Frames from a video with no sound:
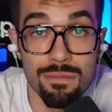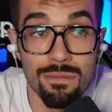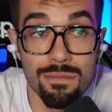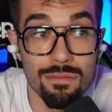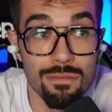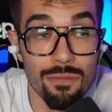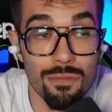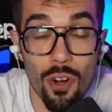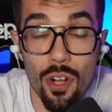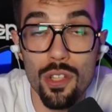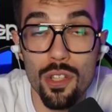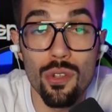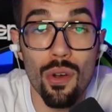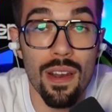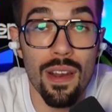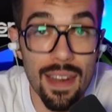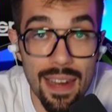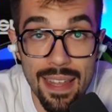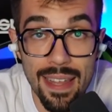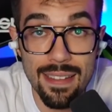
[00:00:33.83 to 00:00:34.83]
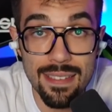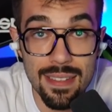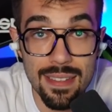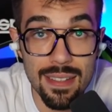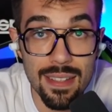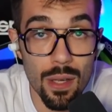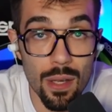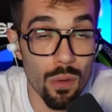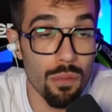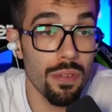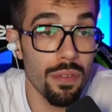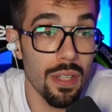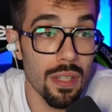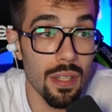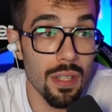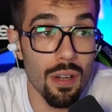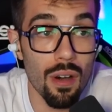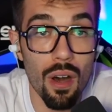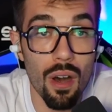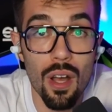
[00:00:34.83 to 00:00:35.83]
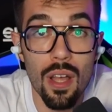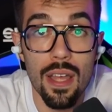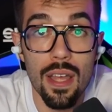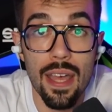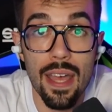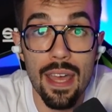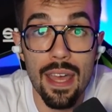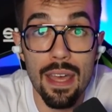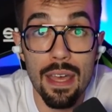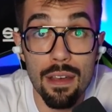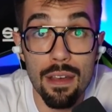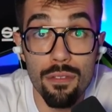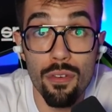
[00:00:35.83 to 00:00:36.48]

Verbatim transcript: mm, volto al lating, è un video eh,